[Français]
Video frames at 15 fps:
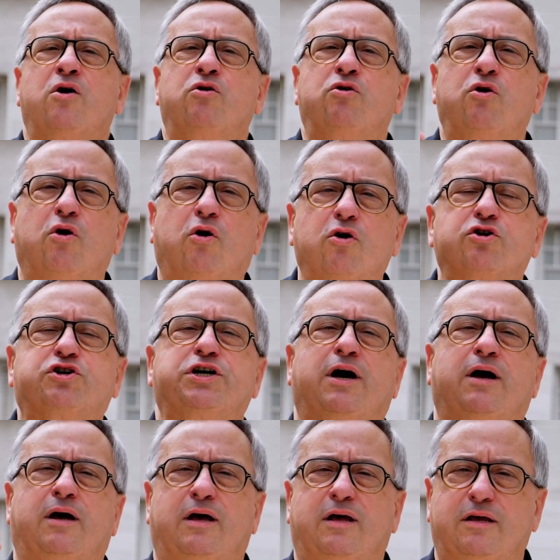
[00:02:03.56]
le
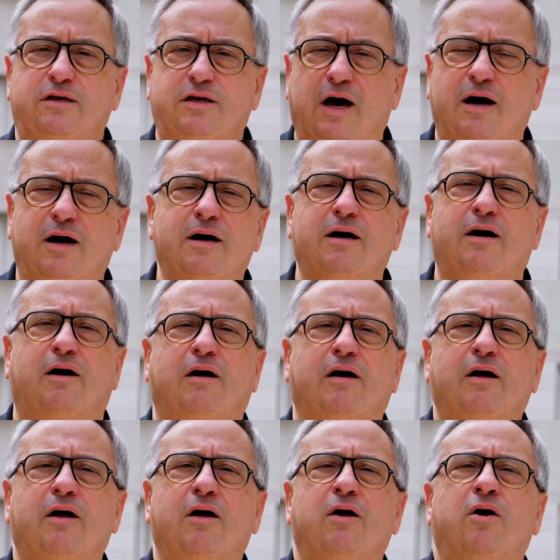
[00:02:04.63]
rejet hier
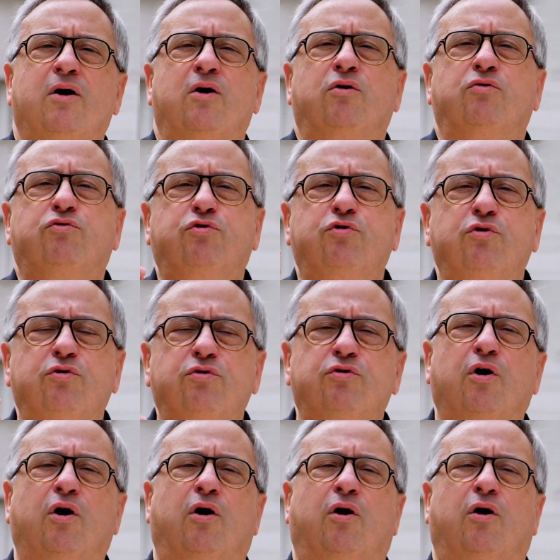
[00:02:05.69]

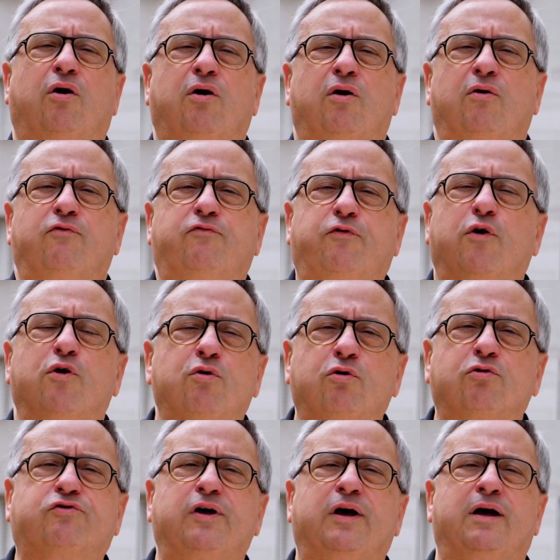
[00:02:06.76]
d'une
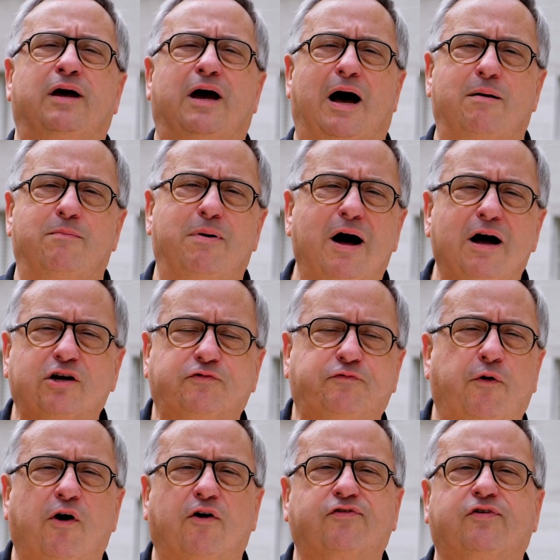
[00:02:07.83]
volonté à marche
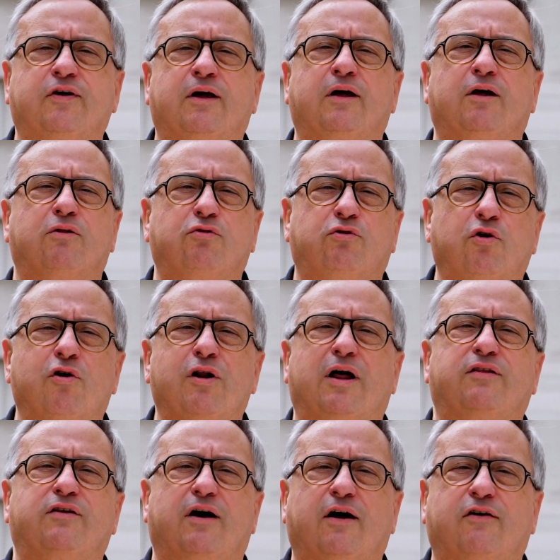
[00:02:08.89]
forcée de la
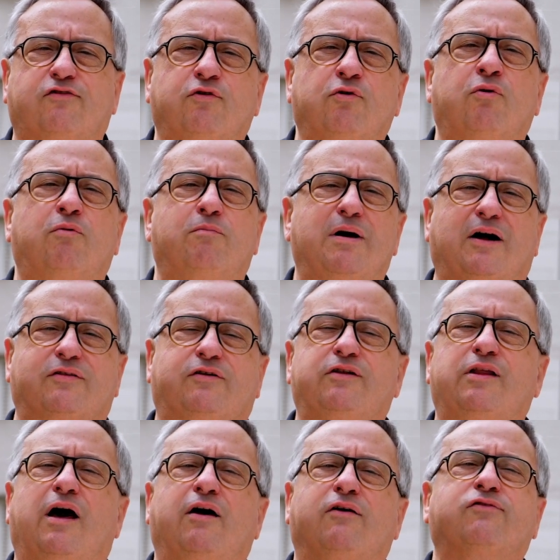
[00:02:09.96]
direction
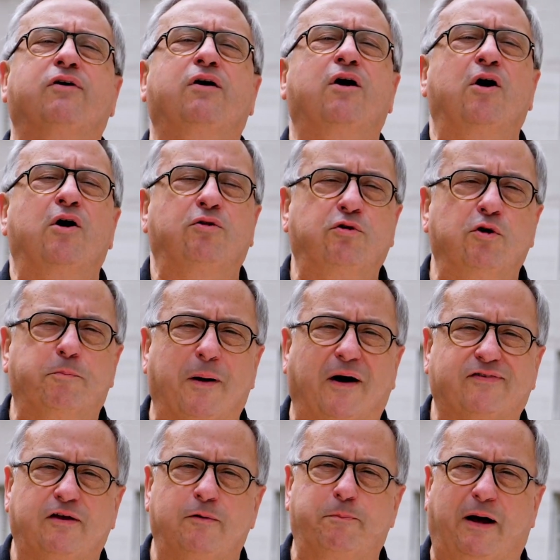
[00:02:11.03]
martinaise de
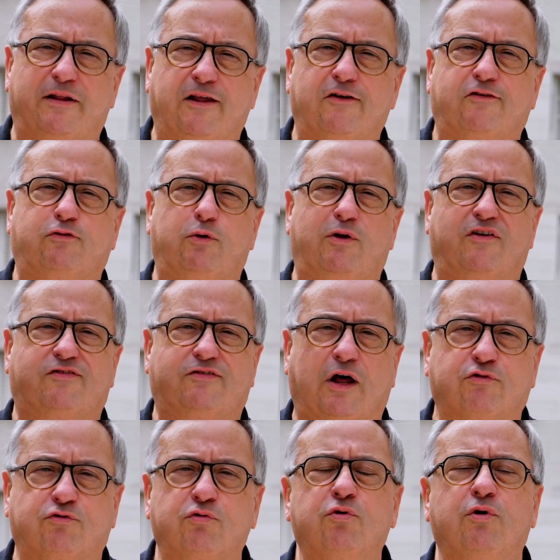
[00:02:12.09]
passer par-dessus les
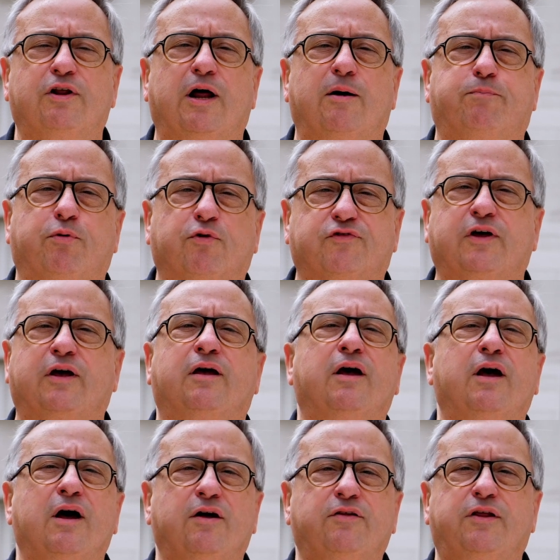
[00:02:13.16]
statuts et d'imposer
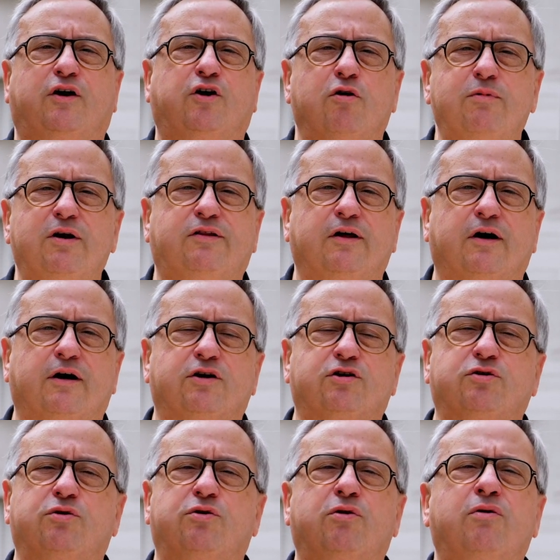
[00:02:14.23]
des comités
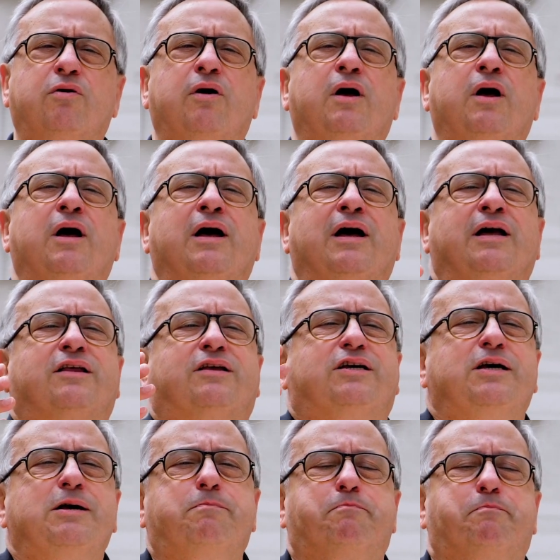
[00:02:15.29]
régionaux
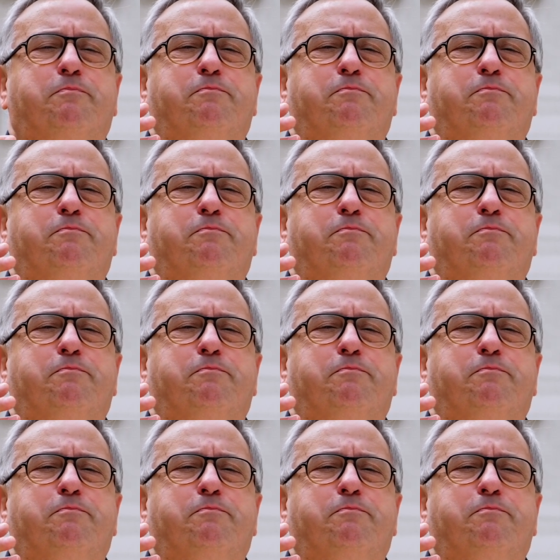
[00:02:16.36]
qui,